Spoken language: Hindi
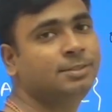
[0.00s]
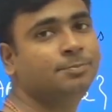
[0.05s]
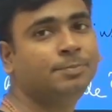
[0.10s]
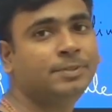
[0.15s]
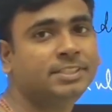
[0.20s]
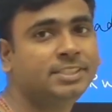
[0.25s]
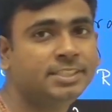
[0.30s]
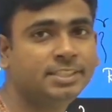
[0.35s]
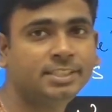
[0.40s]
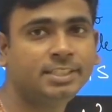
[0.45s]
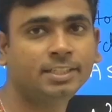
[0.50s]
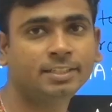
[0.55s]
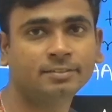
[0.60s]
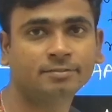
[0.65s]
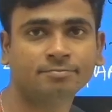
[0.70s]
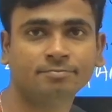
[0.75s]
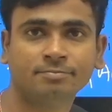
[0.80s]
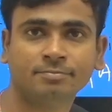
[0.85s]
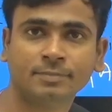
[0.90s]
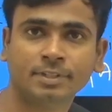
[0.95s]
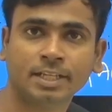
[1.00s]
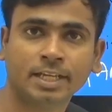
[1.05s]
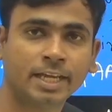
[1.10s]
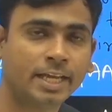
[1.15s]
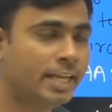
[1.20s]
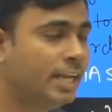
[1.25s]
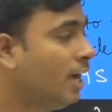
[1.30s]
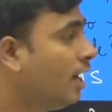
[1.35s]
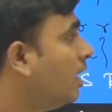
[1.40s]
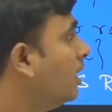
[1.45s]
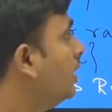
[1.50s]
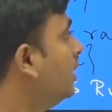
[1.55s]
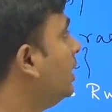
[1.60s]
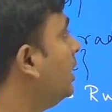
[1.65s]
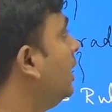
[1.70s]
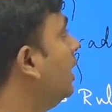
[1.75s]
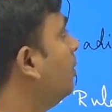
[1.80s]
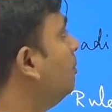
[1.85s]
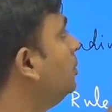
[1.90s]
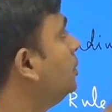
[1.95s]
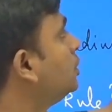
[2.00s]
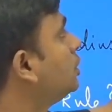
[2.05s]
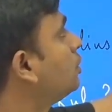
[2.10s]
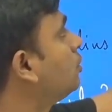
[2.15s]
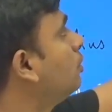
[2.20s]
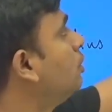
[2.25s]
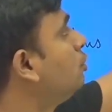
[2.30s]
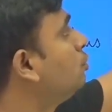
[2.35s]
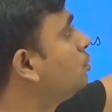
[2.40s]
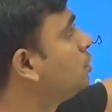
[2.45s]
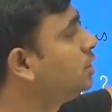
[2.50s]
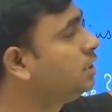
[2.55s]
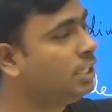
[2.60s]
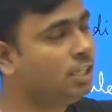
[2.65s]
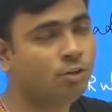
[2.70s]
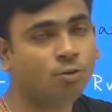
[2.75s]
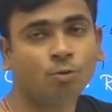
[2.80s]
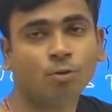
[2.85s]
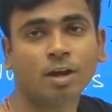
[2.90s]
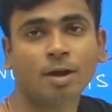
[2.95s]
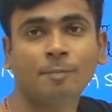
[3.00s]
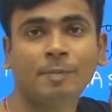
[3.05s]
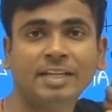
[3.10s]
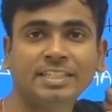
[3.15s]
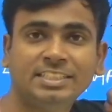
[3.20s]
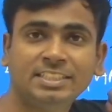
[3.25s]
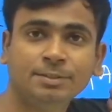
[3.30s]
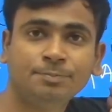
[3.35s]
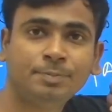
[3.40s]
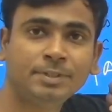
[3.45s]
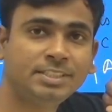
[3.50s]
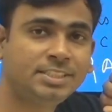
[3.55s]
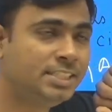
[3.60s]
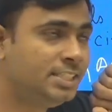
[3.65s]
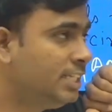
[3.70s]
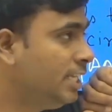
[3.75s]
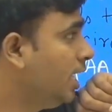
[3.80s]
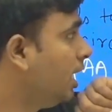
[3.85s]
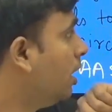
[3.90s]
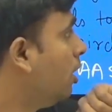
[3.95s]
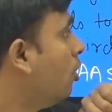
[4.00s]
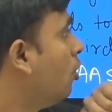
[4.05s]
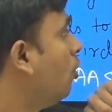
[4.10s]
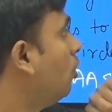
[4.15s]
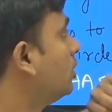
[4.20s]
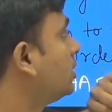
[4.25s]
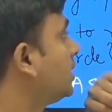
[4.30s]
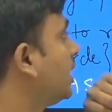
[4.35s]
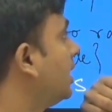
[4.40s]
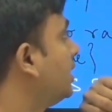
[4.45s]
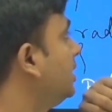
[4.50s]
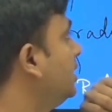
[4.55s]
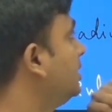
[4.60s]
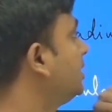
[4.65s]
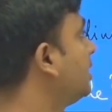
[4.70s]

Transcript: सीपी है ना ए एम इज इक्वल टू सी एन होगा बाई सीपीसीटी और साथ ही